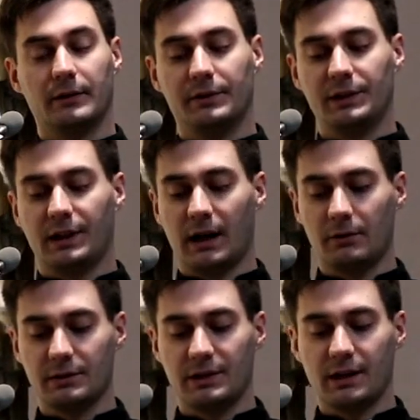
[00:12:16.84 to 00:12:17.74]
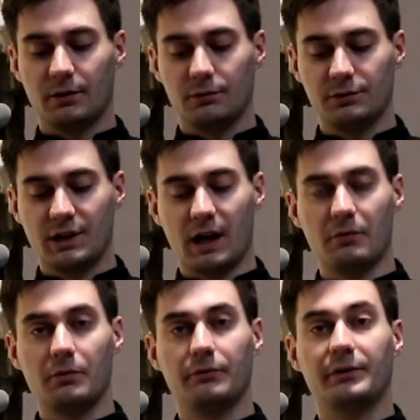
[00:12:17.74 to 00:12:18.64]
wynikało z jego
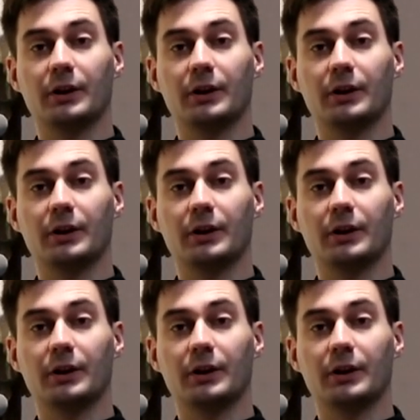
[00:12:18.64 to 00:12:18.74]
udziału w